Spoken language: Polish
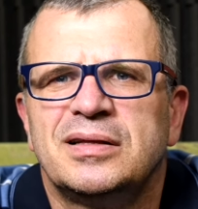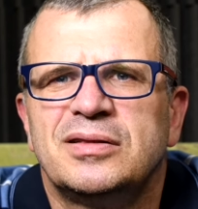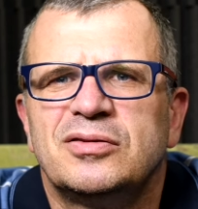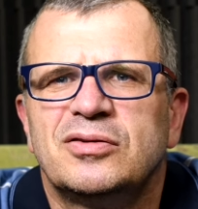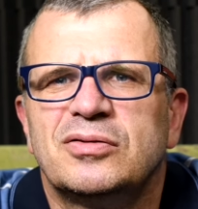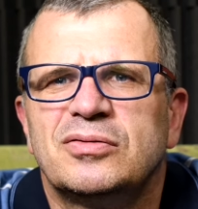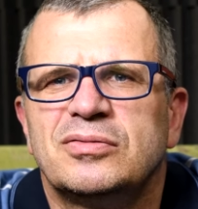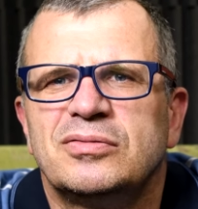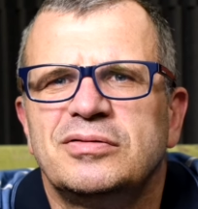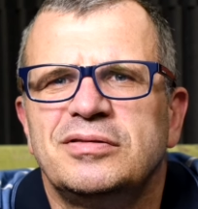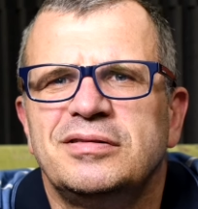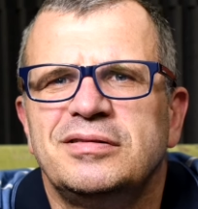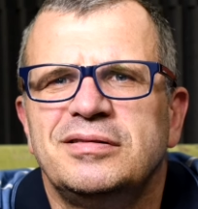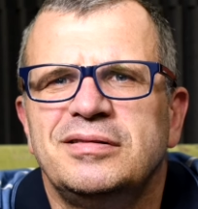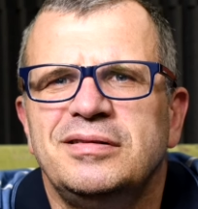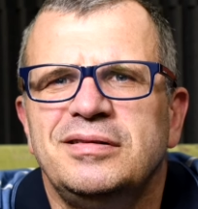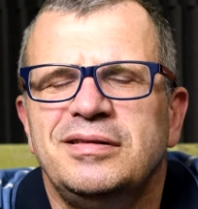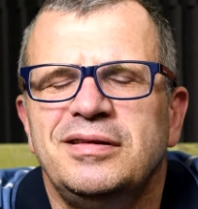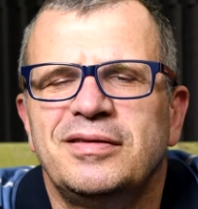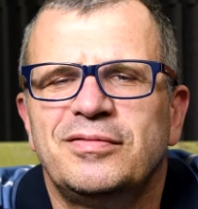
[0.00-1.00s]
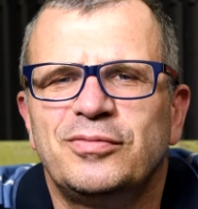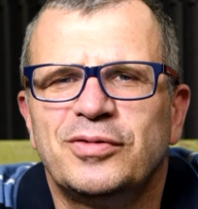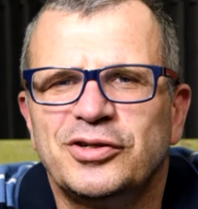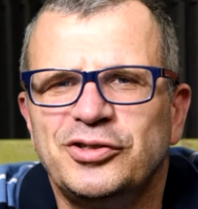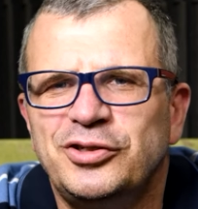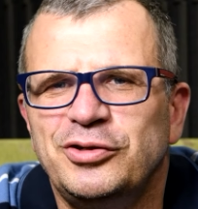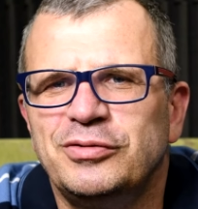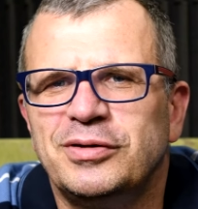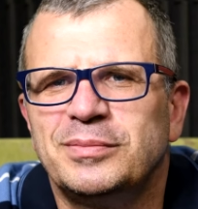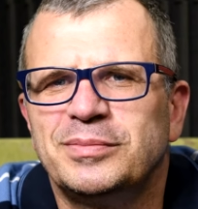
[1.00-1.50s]
No, nie
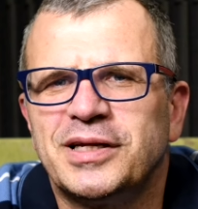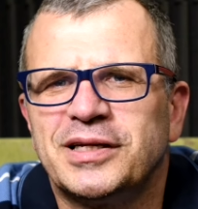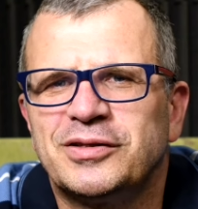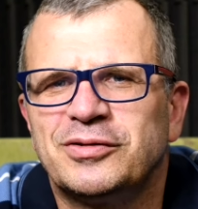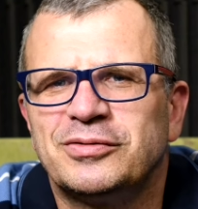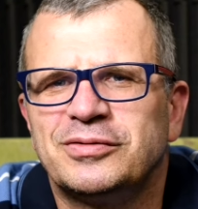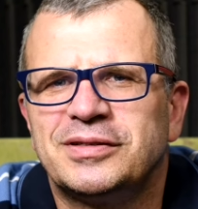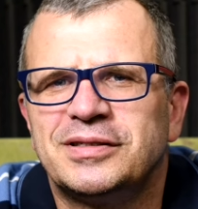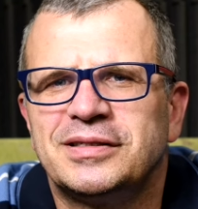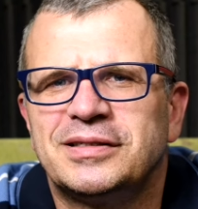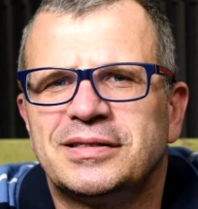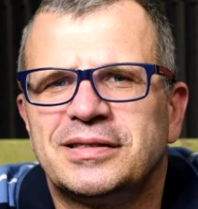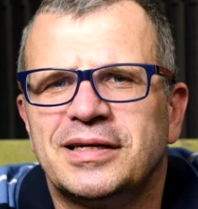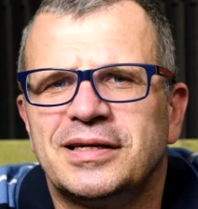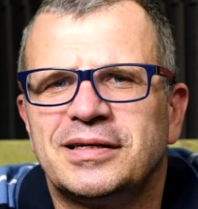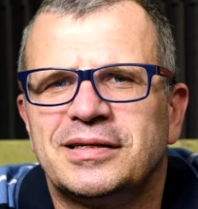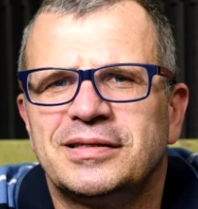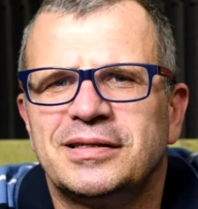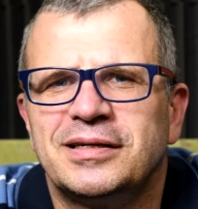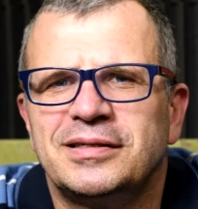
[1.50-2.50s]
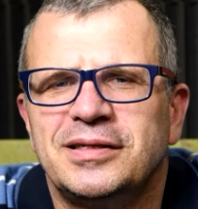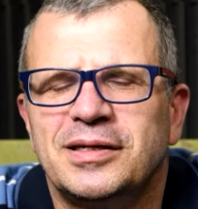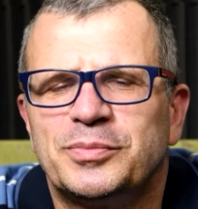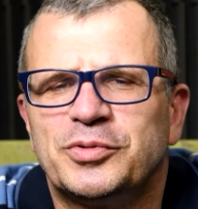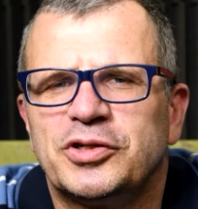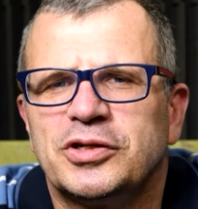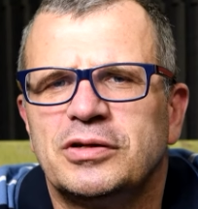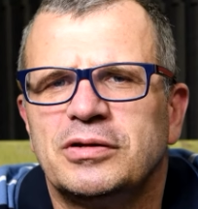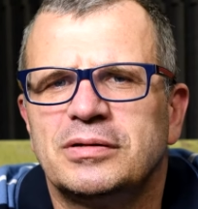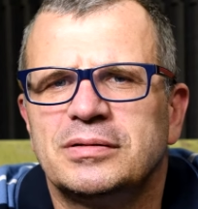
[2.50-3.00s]
właziłem na tą cysternę, nie
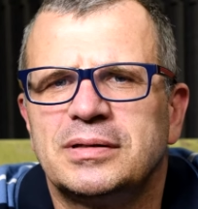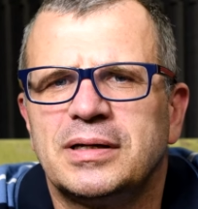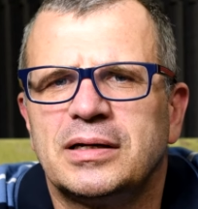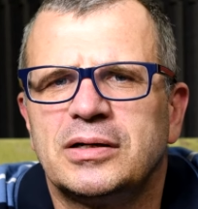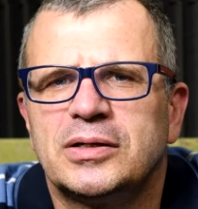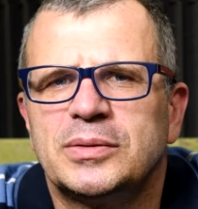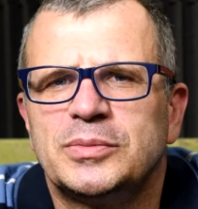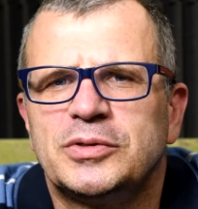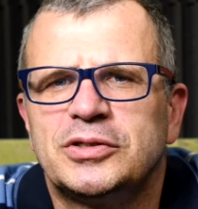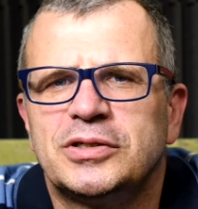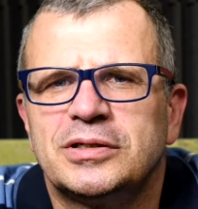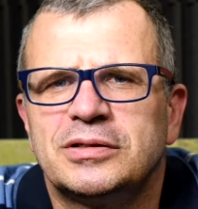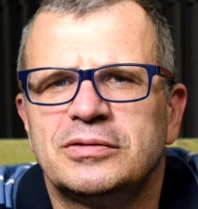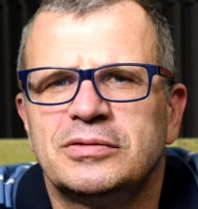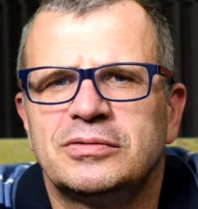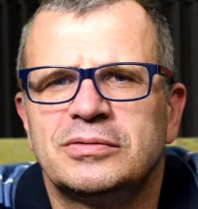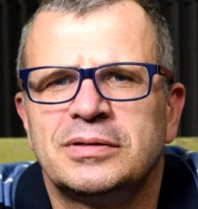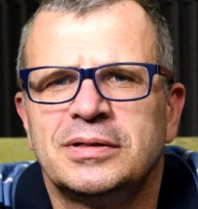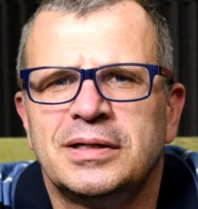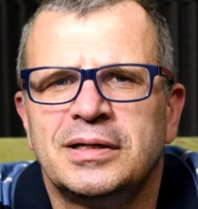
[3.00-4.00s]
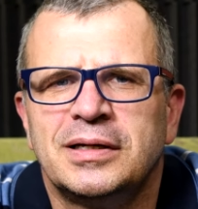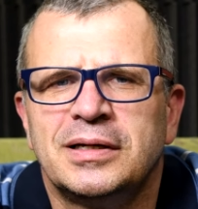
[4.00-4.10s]
przyglądałem się, no,